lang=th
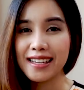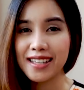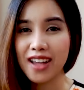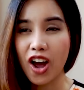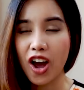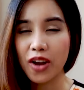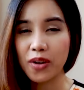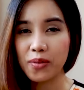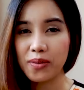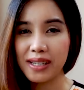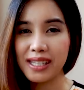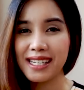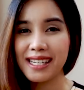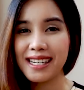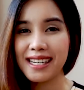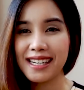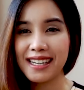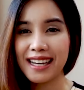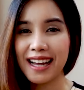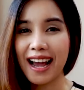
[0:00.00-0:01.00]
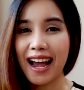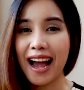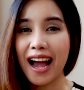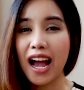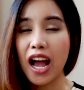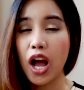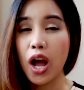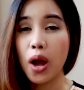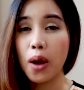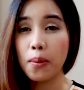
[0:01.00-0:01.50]
สอนวิธีนะคะ
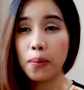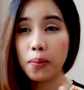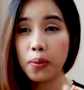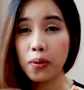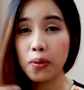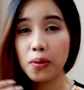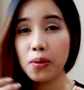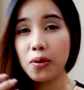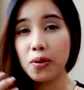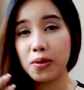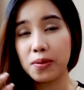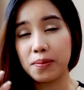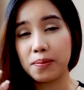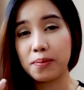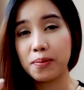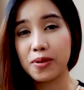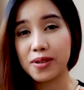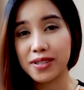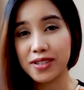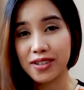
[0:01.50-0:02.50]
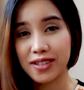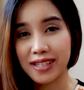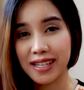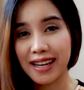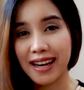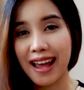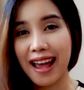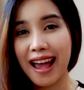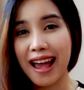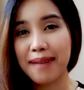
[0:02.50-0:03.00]
พูดบทสน
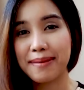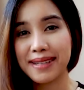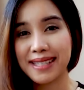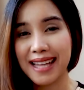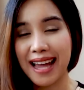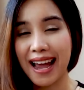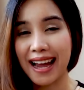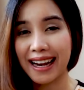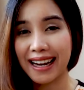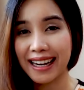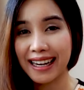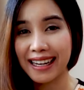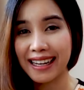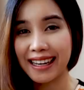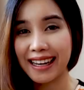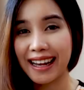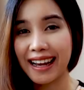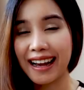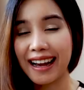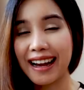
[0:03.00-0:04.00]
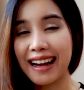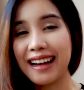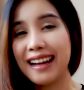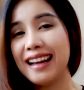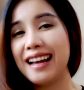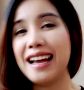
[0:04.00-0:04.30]
ทนาภาษาอังกฤษนะคะ